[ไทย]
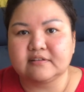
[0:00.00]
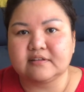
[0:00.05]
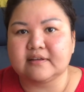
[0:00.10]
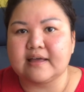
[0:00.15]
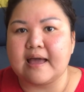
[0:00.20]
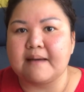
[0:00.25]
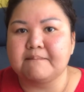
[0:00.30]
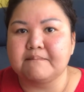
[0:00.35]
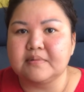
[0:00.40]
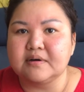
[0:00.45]
ส
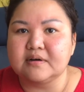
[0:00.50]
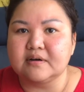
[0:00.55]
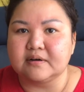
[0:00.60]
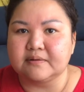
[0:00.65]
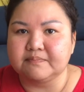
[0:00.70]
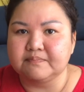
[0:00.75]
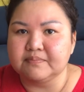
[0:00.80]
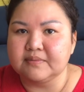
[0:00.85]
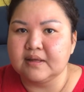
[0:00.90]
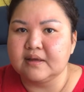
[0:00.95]
แกมเมอ
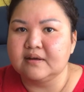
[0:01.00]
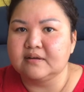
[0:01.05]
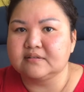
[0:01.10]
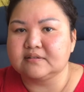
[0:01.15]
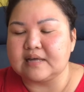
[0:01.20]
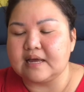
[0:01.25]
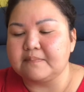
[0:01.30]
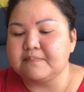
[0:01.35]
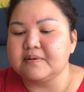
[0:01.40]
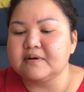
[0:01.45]
ร์
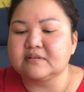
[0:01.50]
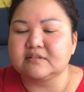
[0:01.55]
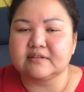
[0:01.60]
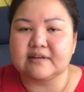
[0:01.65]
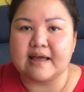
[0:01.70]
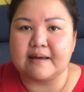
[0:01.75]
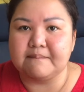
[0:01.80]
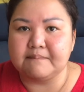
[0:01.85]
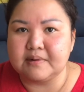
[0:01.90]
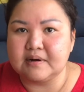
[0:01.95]
ไซเบอร์ส
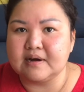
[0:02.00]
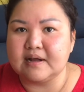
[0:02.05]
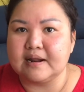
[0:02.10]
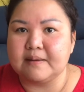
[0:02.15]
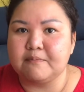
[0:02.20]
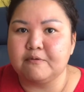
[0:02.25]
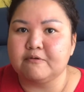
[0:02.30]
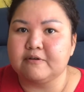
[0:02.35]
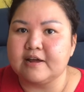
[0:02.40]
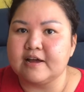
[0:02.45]
แกมเมอร์อะไร
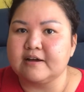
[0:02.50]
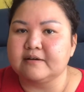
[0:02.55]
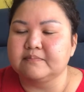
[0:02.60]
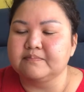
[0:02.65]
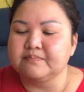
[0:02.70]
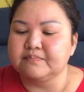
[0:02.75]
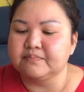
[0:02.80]
พวกเนี้ย